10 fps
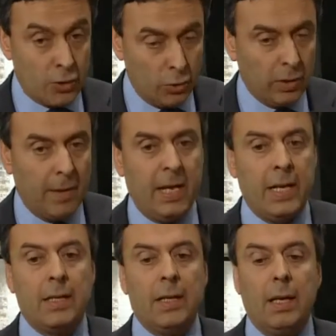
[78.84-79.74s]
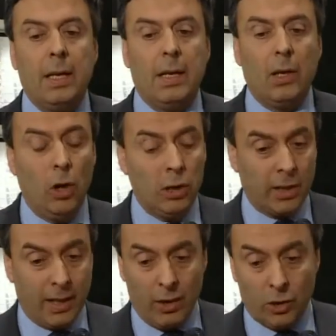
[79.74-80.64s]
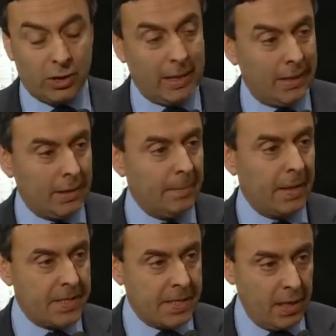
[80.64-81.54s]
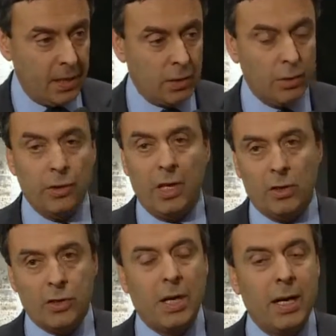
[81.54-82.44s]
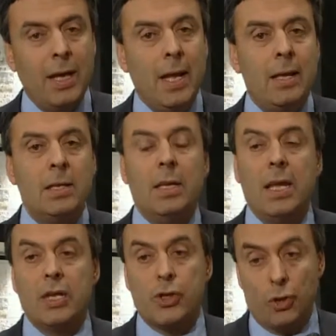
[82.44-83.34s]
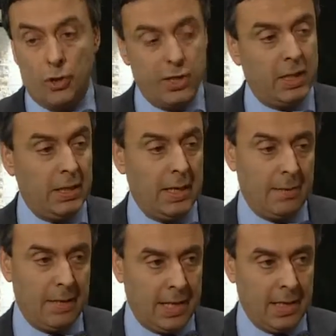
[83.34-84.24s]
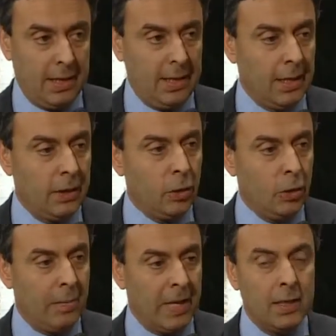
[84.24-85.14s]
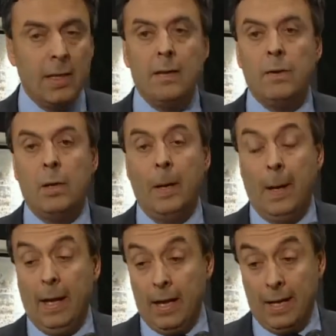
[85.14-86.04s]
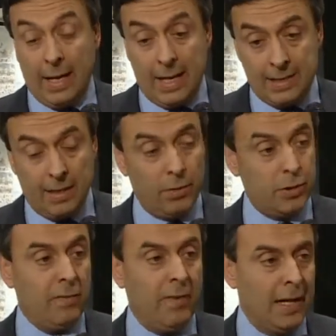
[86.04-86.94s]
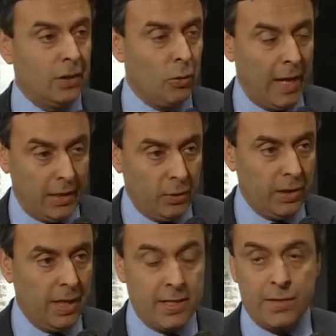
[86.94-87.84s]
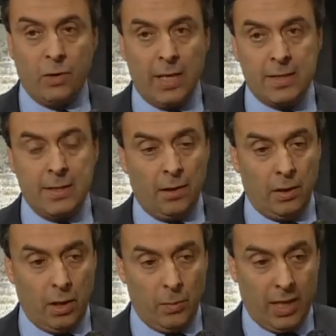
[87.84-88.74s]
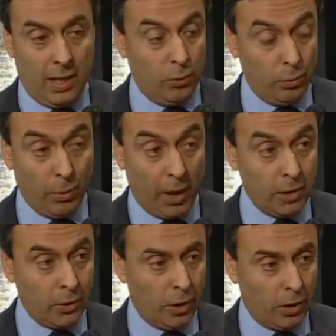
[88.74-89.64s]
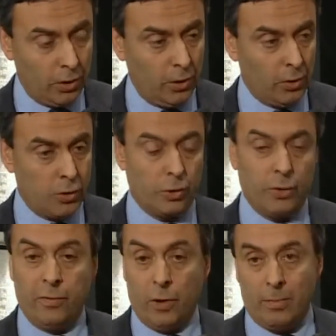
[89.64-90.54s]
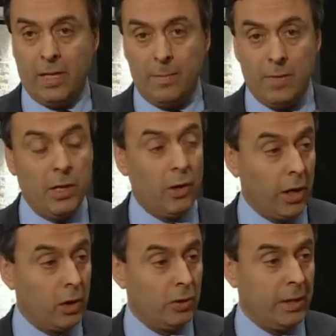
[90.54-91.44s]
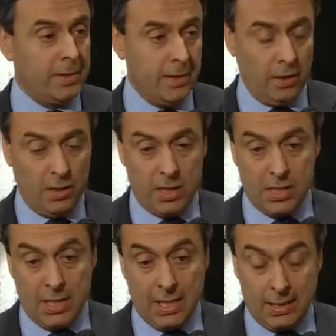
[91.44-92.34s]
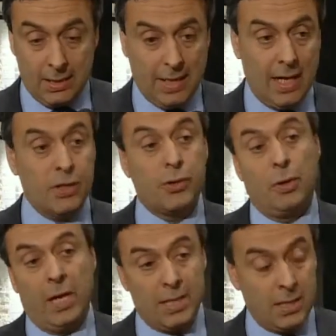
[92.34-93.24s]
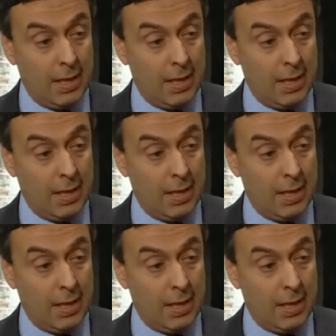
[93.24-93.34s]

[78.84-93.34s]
Assolutamente, oltre l'80% dei nostri clienti è socia della banca di credito cooperativo, grazie a questo fatto hanno delle agevolazioni, quindi hanno un ritorno sotto forma di migliori condizioni sia di tasso e